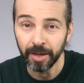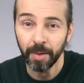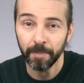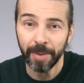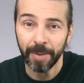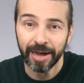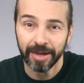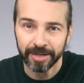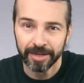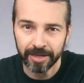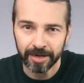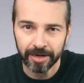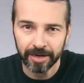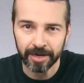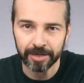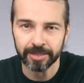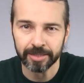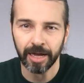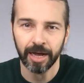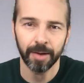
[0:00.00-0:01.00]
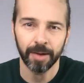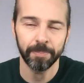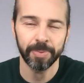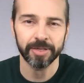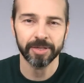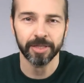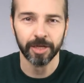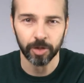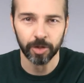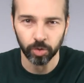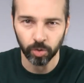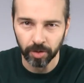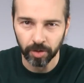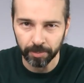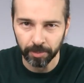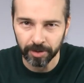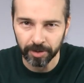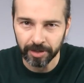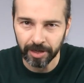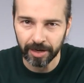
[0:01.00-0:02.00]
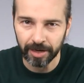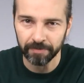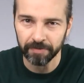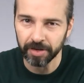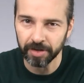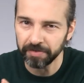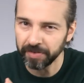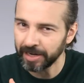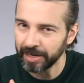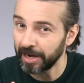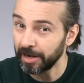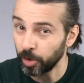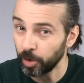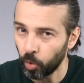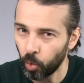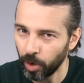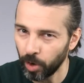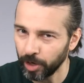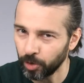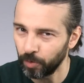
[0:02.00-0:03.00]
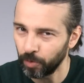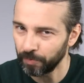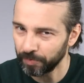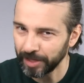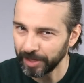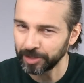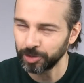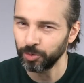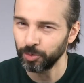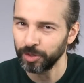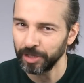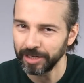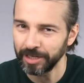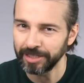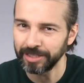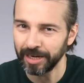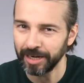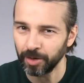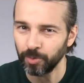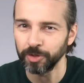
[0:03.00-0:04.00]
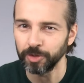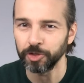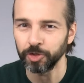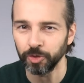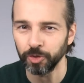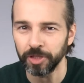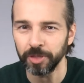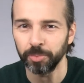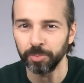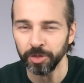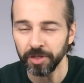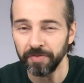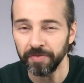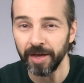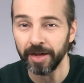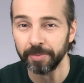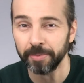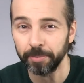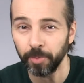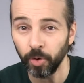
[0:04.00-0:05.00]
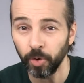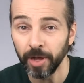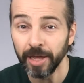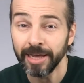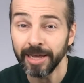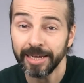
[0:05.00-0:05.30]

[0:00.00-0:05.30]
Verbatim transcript: ma in realtà, a parte che dovremmo andare a verificare in quale contesto utilizzare questo tipo di verbo,